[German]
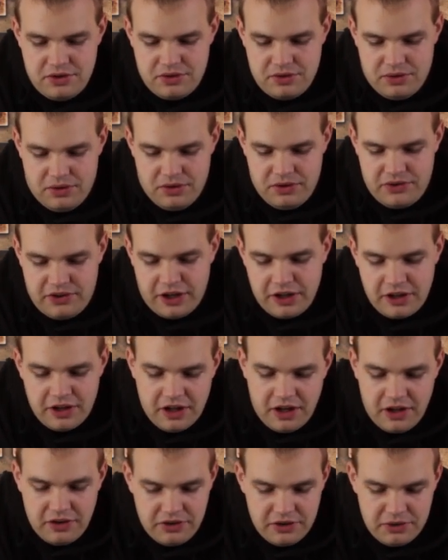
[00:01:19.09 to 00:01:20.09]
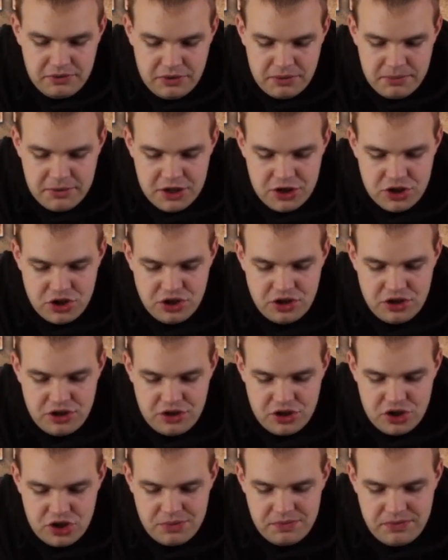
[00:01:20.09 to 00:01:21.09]
So, Sunglass Information
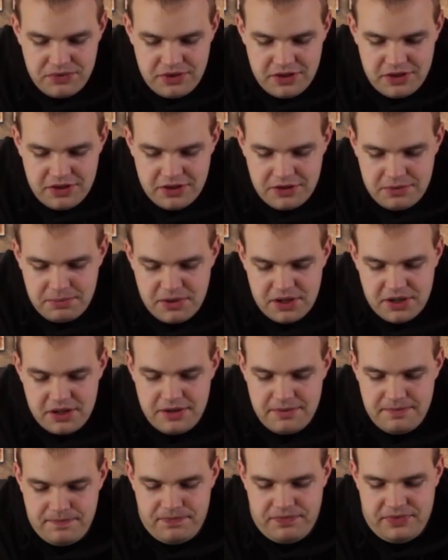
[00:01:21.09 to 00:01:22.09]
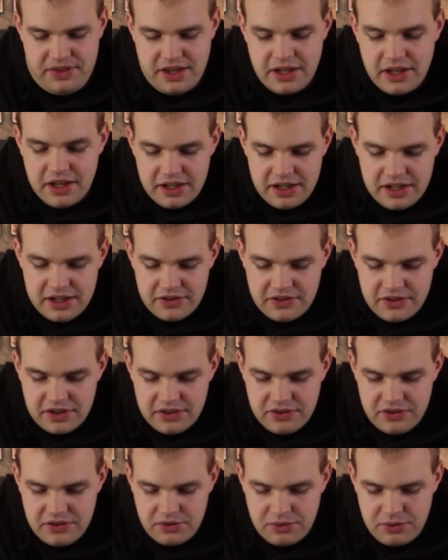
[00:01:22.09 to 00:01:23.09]
schimpft sich das bei
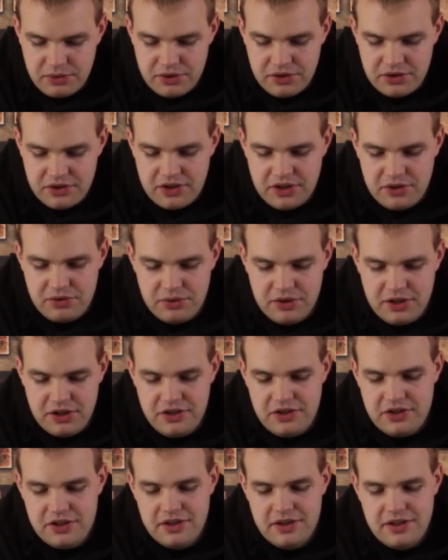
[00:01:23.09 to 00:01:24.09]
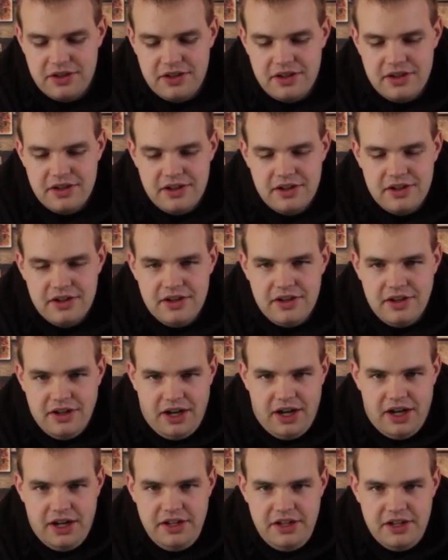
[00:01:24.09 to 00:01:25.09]
ESS und natürlich
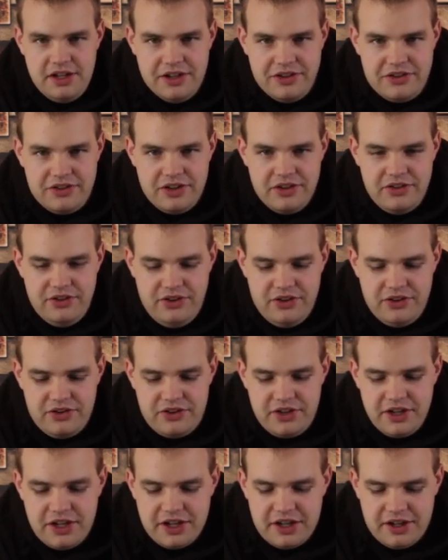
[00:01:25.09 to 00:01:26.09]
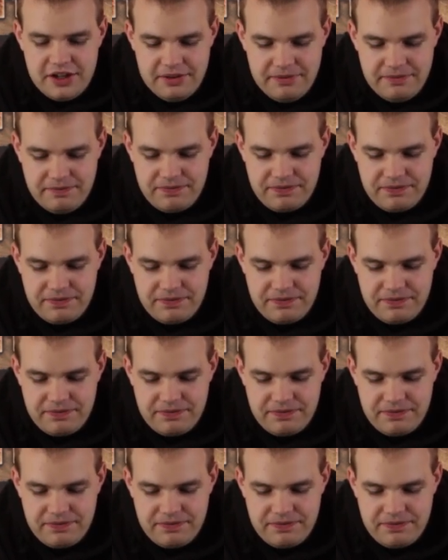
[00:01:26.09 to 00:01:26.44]
ein ESS-Sticker.